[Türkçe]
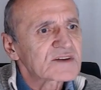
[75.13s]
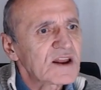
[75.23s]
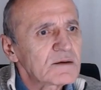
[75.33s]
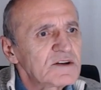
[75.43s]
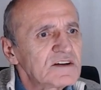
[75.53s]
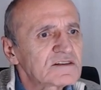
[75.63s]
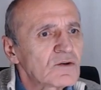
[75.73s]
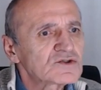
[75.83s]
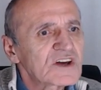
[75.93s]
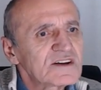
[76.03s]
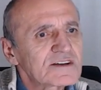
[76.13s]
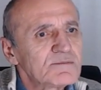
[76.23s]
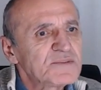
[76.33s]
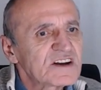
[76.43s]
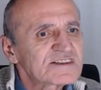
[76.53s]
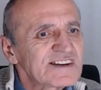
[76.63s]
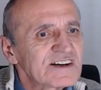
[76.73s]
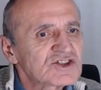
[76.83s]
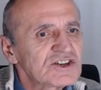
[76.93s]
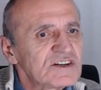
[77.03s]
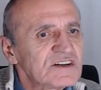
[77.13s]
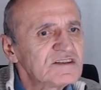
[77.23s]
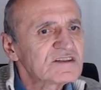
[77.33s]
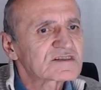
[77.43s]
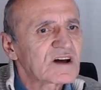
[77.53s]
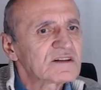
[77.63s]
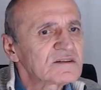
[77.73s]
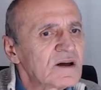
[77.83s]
ile birlikte özellikle Brezilya, Çin, Hindistan